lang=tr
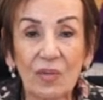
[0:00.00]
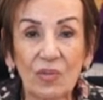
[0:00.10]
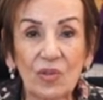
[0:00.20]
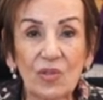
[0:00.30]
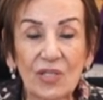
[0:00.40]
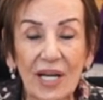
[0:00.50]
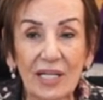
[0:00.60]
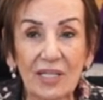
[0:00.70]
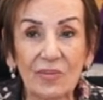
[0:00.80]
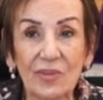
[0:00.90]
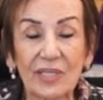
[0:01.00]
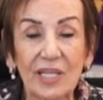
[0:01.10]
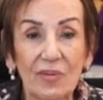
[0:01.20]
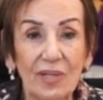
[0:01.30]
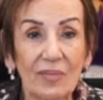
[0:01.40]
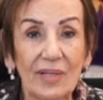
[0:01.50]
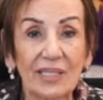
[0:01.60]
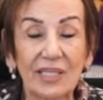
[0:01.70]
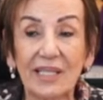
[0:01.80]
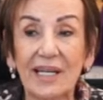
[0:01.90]
Bu güncellememiz tamamen
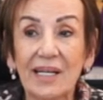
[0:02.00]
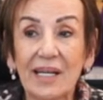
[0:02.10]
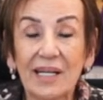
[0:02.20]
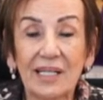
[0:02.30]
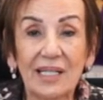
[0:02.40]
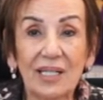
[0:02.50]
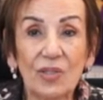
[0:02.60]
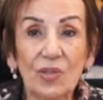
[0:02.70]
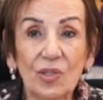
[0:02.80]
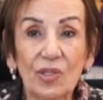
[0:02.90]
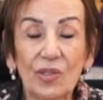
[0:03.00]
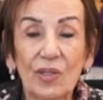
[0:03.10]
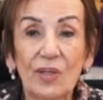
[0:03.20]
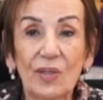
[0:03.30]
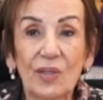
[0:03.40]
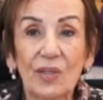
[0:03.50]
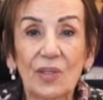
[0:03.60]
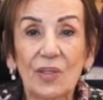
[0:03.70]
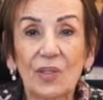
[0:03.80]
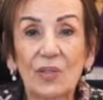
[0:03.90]
yine e, günün
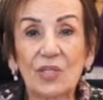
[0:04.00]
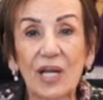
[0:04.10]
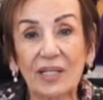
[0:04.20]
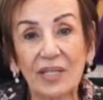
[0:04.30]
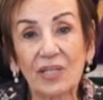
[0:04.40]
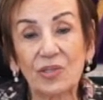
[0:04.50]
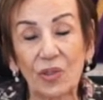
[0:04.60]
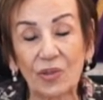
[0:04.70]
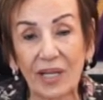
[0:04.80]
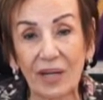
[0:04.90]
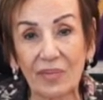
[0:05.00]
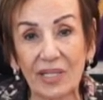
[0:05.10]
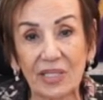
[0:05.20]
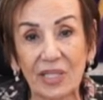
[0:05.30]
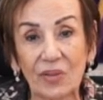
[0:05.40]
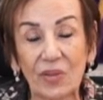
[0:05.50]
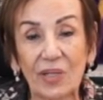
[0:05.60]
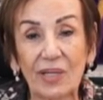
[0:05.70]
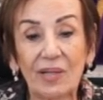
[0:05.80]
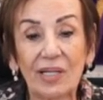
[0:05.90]
e, çağdaş yöntemlerine
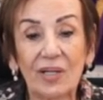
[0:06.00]
göre